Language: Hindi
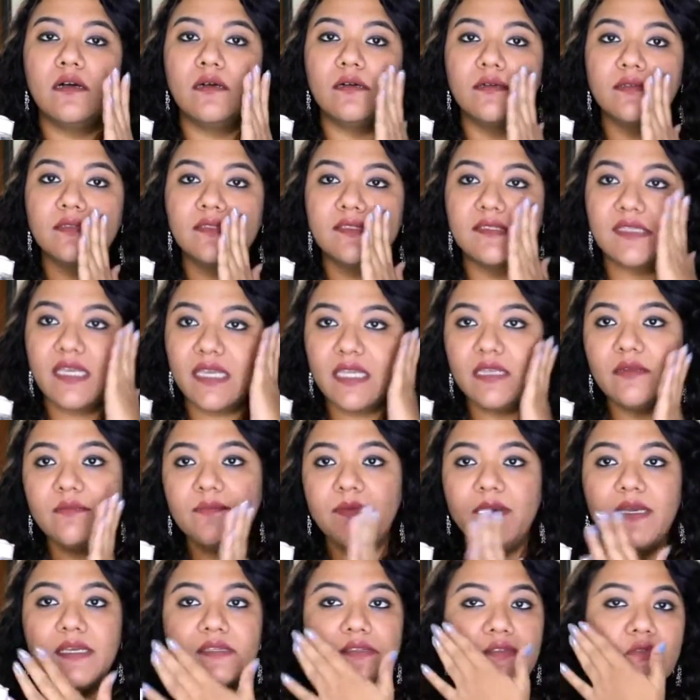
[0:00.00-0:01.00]
स्किन uh,
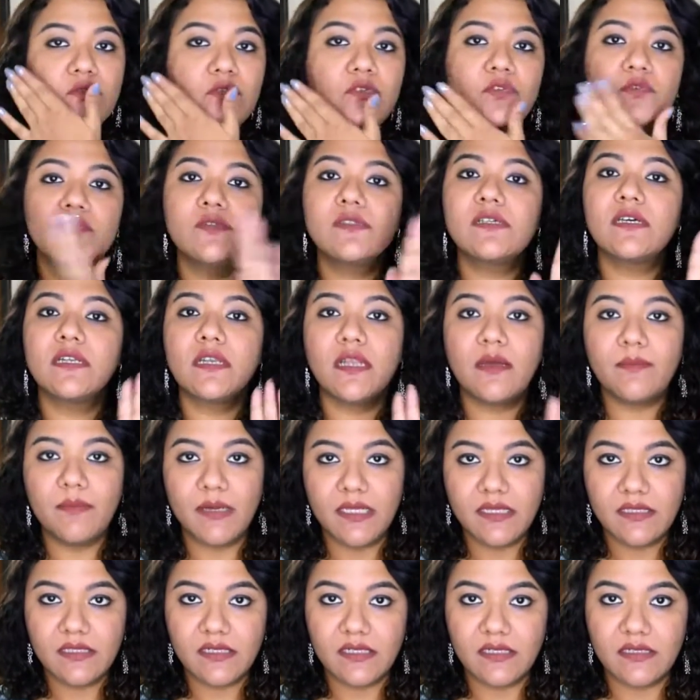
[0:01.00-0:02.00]
पे इसको यूज़ करना
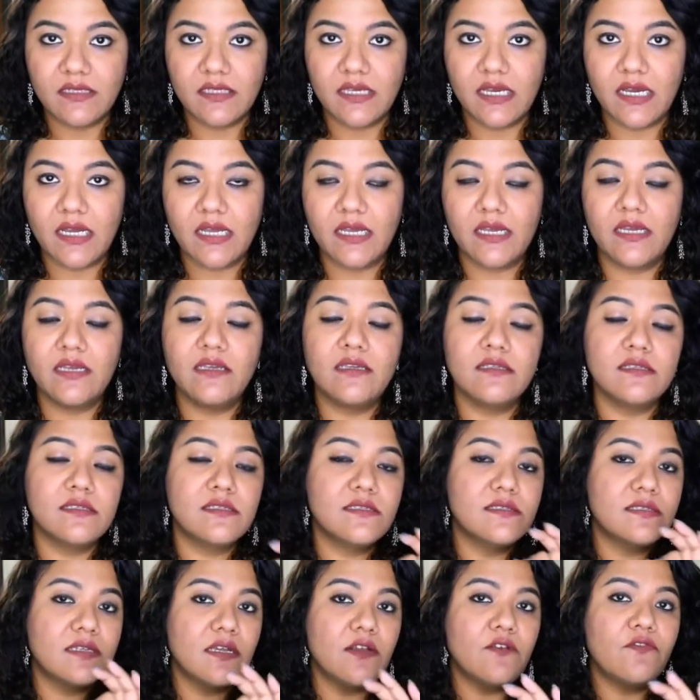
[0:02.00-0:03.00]
बंद कर दिया है
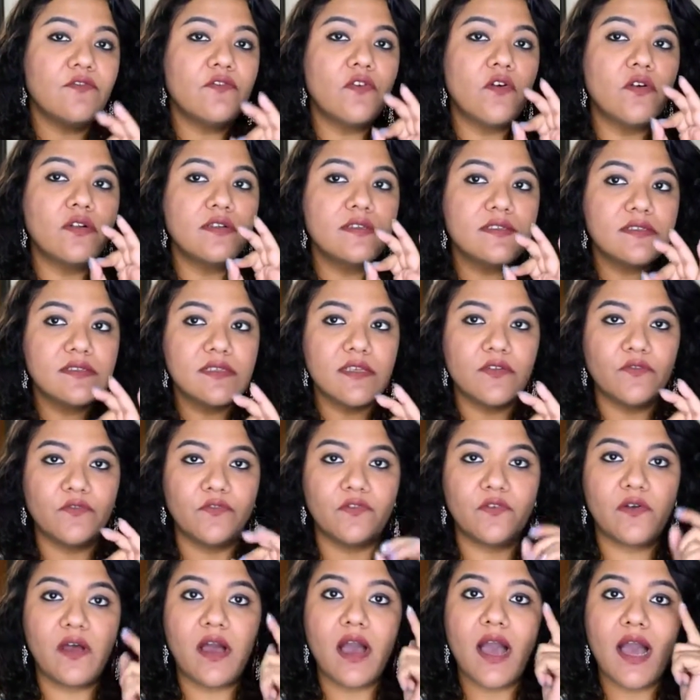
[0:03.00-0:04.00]
सिर्फ और सिर्फ
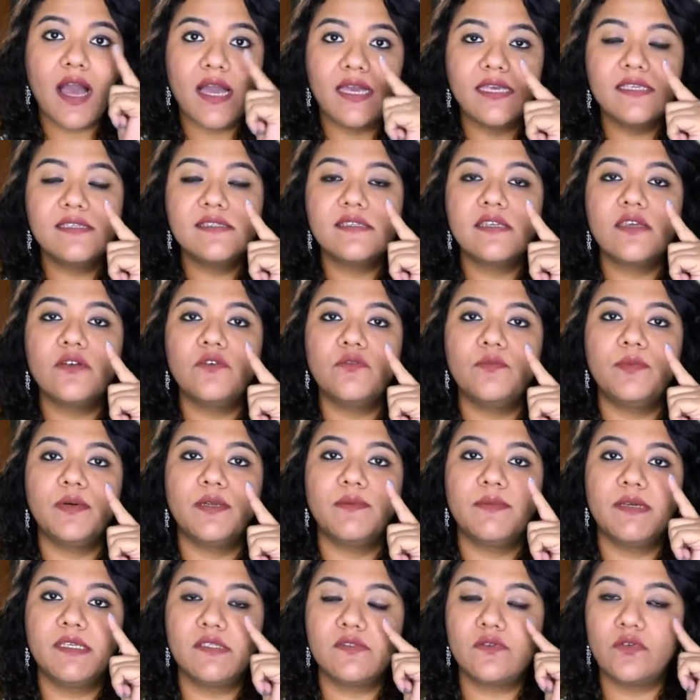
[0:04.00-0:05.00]
आइस के ऊपर
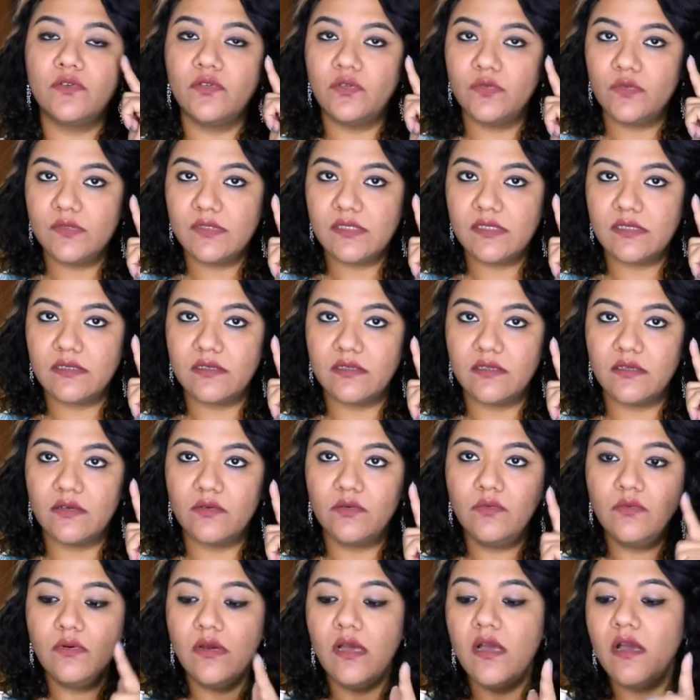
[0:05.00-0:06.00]
मैं इसको यूज़ करती
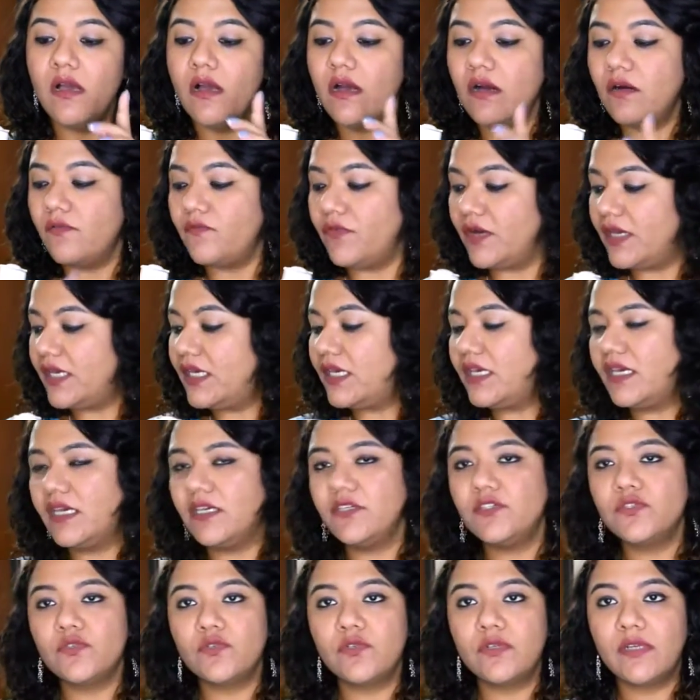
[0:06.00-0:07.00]
हूँ वही ये
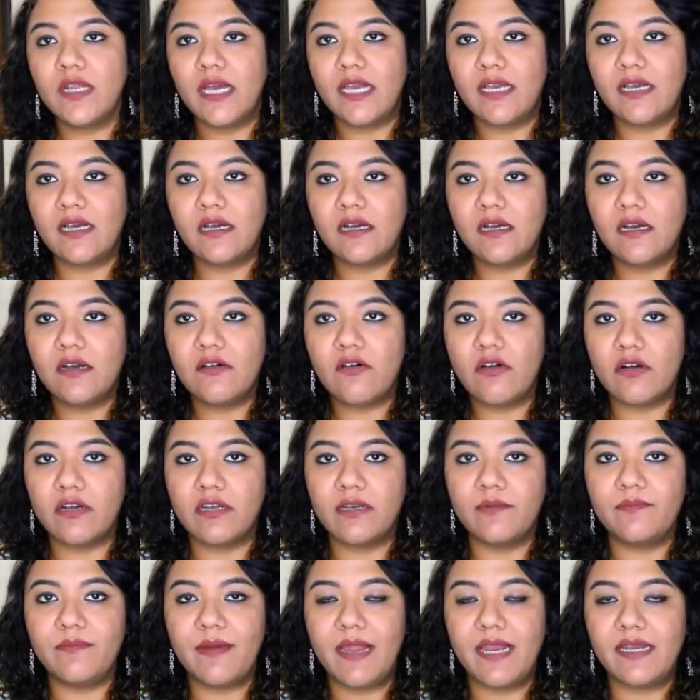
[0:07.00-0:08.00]
जो नायका का
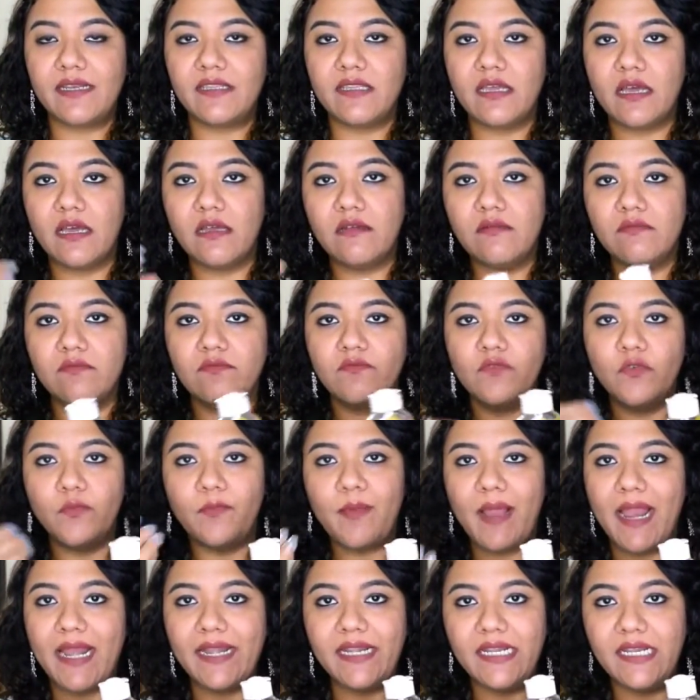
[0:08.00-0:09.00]
कॉटन पैड था वो
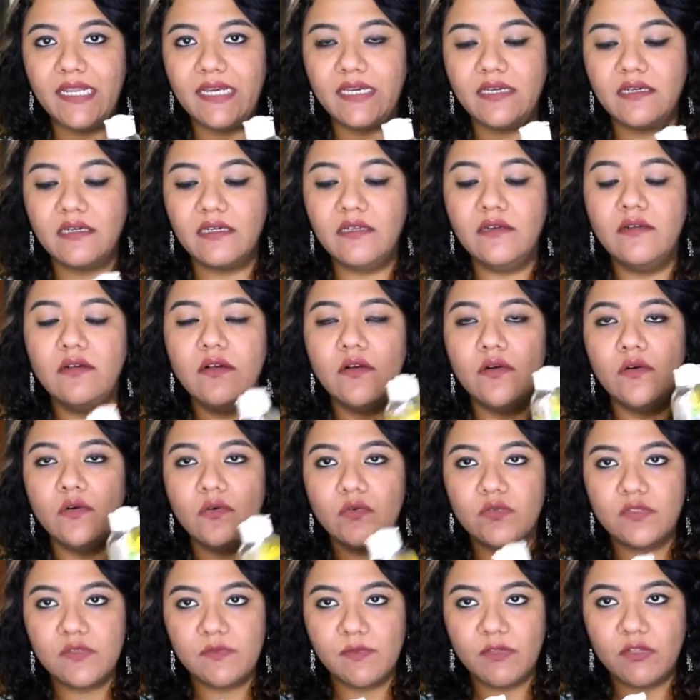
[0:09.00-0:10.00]
पैड लेकर
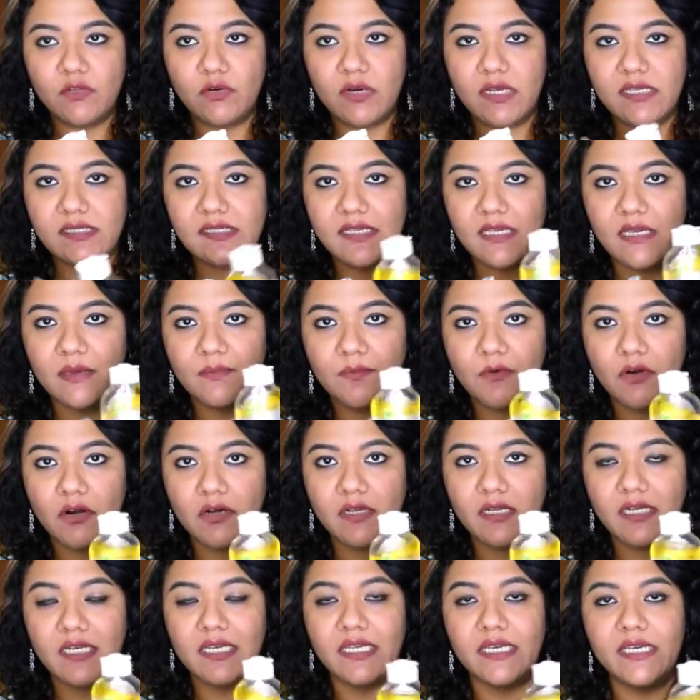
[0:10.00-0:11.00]
उसमें थोड़ा सा ये
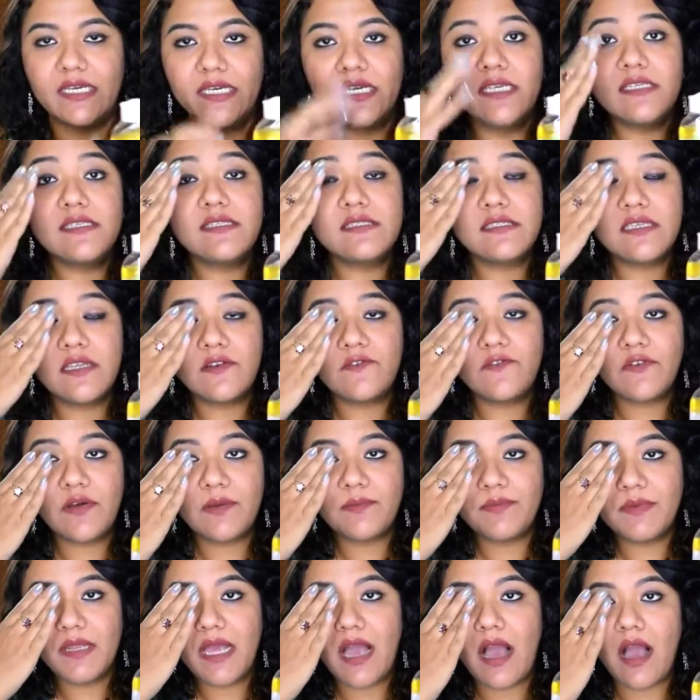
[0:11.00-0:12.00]
प्रोडक्ट लेके सिर्फ
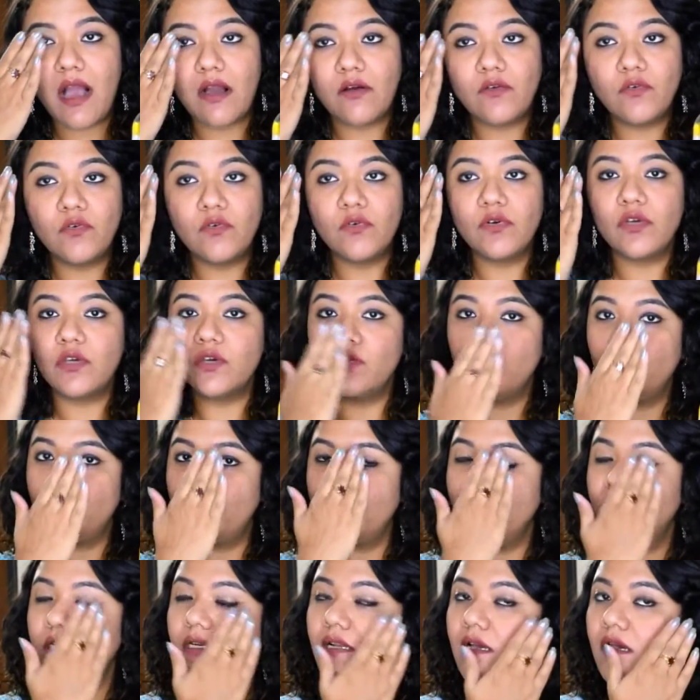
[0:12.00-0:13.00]
अपने आँखों के ऊपर